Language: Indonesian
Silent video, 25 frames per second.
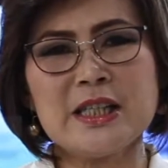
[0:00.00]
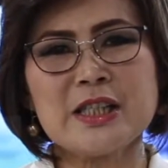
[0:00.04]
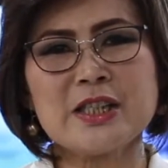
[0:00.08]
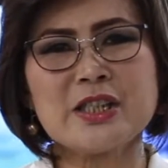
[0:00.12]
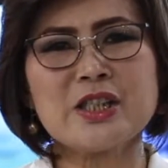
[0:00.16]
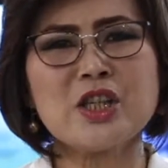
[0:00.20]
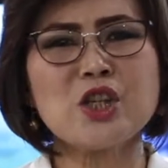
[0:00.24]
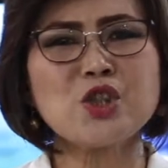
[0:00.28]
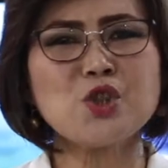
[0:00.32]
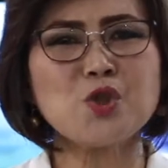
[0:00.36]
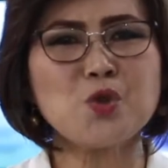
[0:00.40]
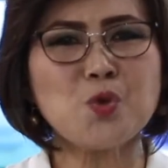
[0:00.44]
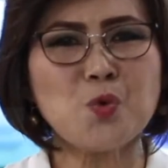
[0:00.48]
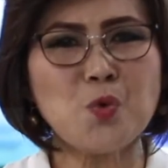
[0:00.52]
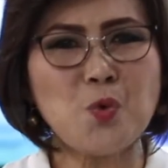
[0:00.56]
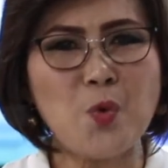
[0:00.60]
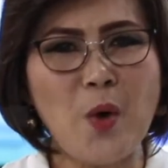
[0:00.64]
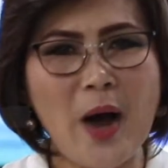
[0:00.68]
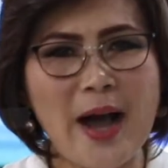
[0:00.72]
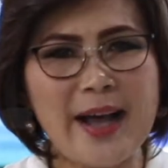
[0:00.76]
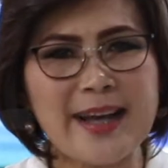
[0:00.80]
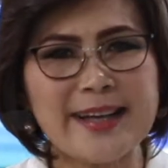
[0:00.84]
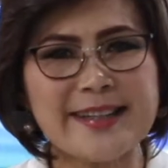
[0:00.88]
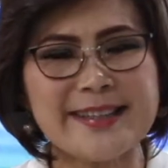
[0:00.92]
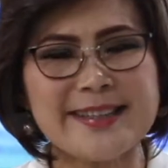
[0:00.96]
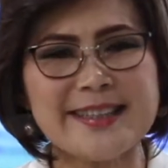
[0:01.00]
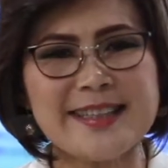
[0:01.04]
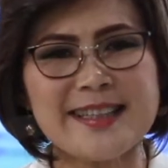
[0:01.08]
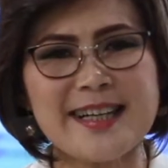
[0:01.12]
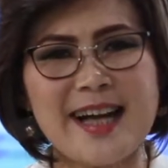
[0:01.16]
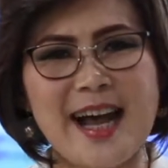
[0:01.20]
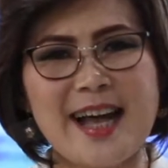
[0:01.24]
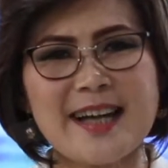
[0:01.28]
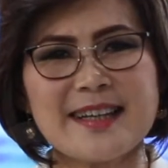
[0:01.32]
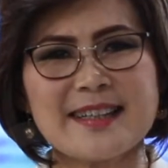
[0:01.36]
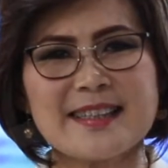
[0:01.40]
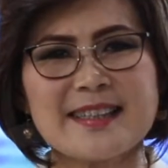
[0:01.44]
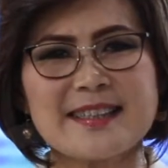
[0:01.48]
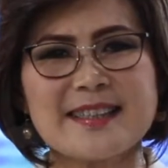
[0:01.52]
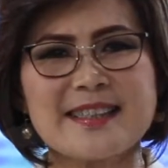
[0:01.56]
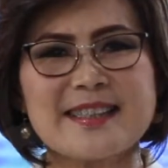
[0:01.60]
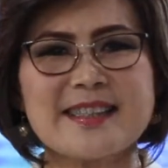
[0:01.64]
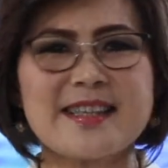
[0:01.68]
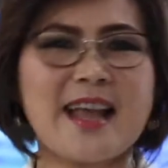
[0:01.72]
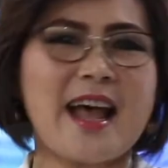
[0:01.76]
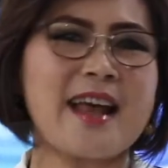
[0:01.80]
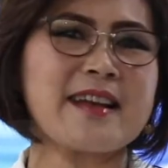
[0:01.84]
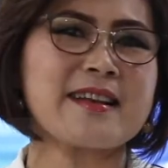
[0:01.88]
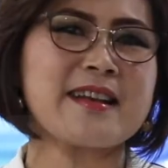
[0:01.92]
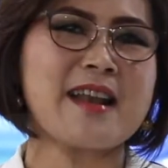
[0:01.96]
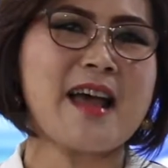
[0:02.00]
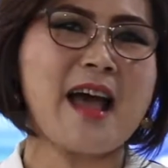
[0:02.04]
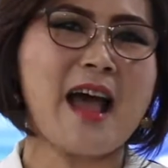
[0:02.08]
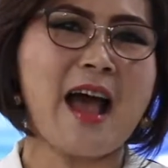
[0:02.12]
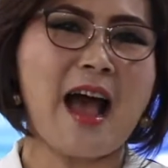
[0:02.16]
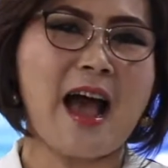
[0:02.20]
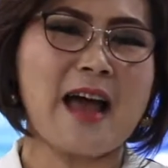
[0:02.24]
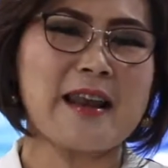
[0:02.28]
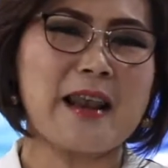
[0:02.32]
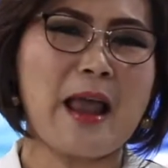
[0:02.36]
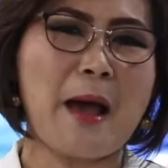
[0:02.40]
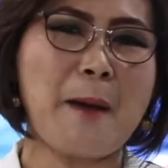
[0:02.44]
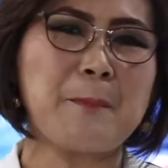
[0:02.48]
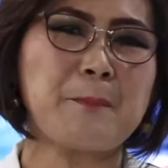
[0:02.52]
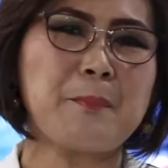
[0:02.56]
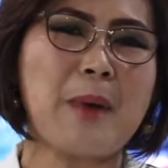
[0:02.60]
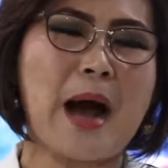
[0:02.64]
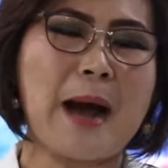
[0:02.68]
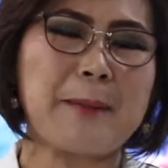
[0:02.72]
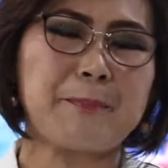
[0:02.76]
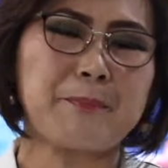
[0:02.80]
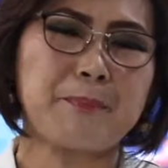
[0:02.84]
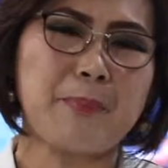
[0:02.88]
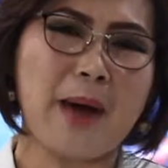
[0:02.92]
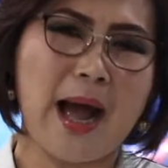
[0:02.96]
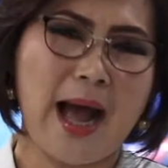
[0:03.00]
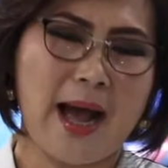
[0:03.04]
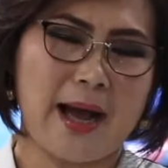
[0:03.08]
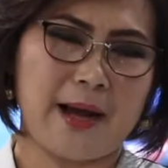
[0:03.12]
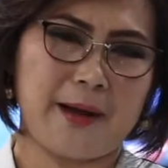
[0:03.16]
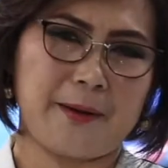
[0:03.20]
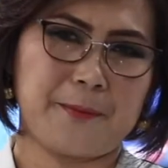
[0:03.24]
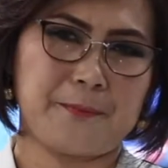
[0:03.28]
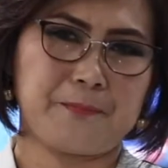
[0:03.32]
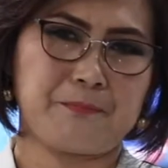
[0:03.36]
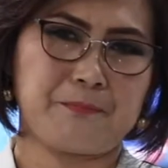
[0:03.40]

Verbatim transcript: sesuai dengan rencana Allah Bapa,